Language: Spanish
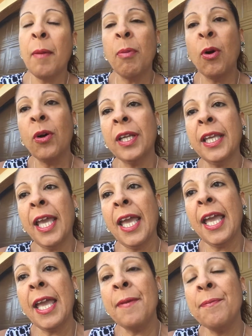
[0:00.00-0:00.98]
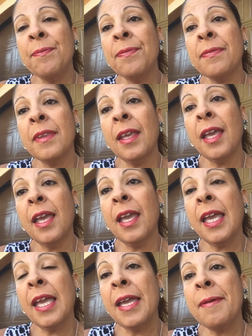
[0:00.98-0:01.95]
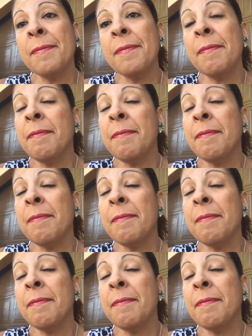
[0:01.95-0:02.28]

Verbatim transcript: porque em,